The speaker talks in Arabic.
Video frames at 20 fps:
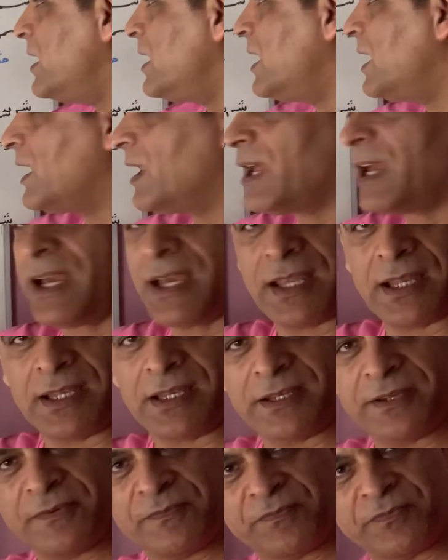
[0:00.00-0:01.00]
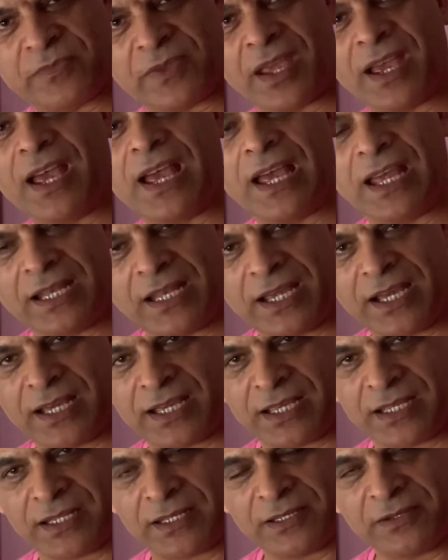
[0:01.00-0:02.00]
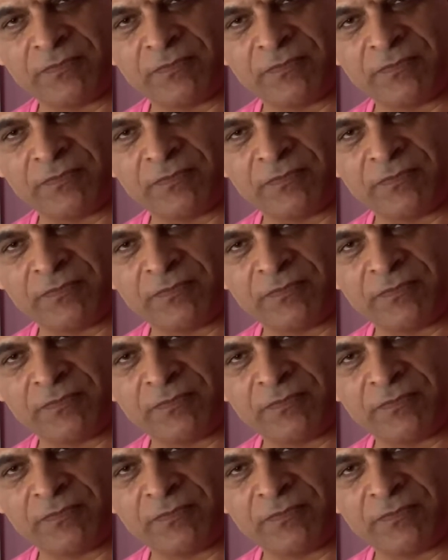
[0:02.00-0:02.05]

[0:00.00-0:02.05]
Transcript: الحال الحال